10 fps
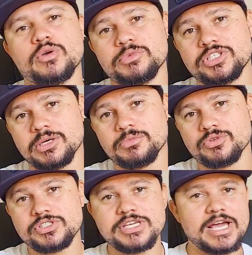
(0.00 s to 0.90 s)
Eu me chamo
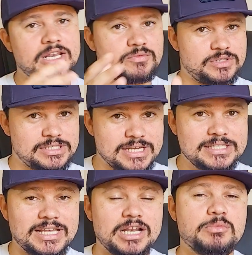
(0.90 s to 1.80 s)
Luciano, você
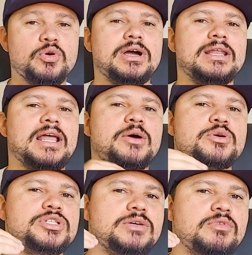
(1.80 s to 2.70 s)
está no meu canal e
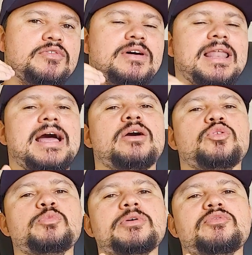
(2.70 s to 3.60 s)
eu já vou falar
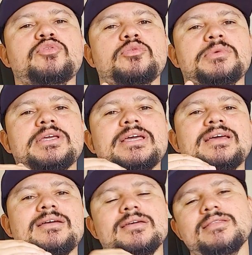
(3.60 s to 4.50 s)
do perfume
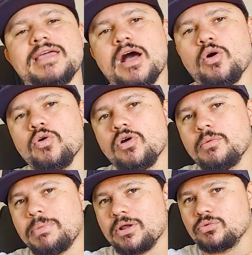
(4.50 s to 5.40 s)
ideal
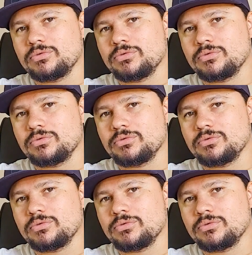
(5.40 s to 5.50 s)
para o